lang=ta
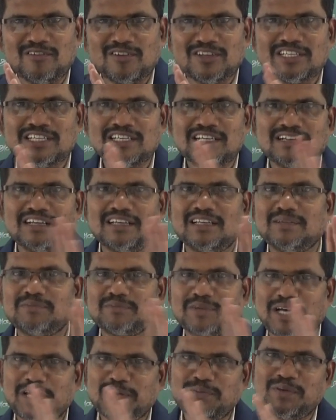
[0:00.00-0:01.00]
விஷயங்களையும்
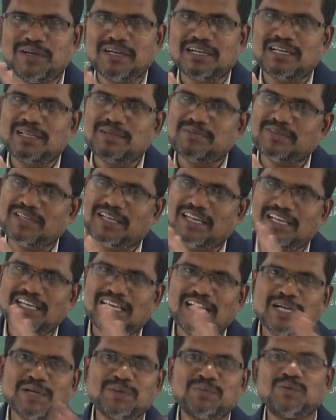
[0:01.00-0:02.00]
கர்மாக்களையும்
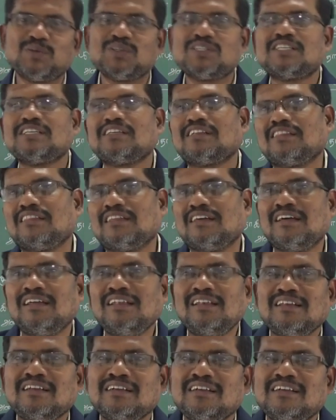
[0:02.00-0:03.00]
சரியாக முடிச்சிருந்தால்